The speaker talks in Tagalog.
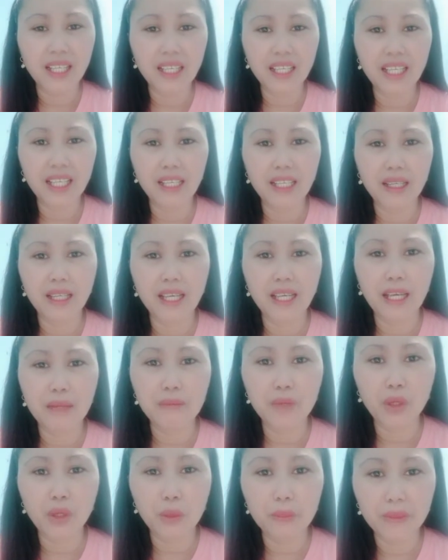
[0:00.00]
I,
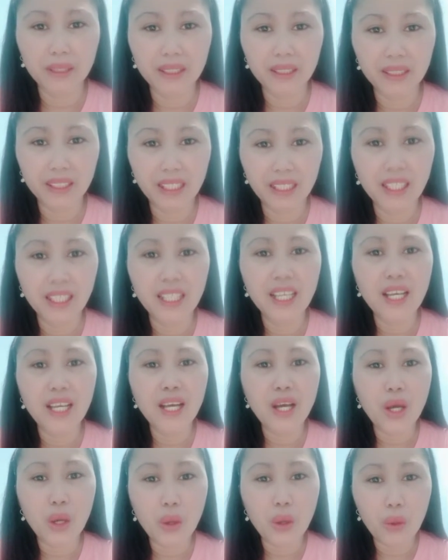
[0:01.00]
I'm hoping na
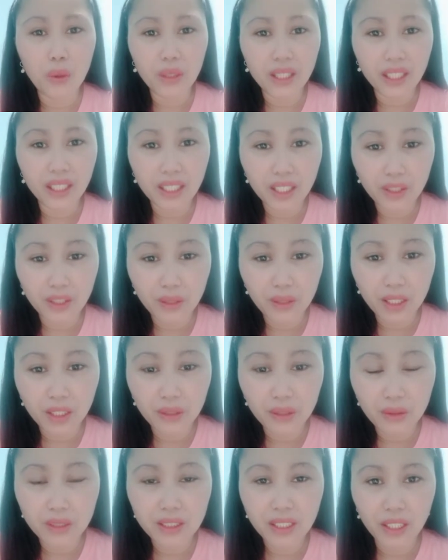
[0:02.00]
okay kayo
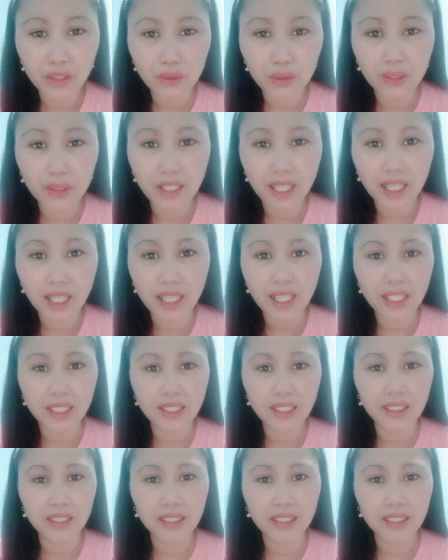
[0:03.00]
ngayon sa inyong tahanan